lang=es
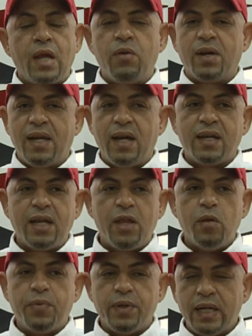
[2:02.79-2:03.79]
aunque le han
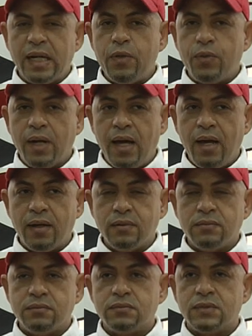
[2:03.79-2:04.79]
querido poner a Durán
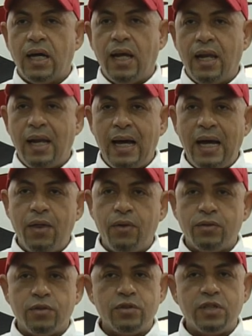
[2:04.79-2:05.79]
al
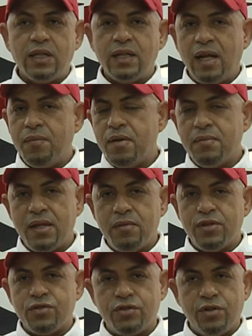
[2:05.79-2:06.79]
lado, no tiene la misma
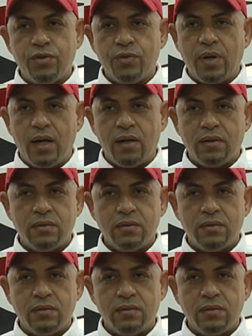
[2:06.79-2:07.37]
dimensión Durán.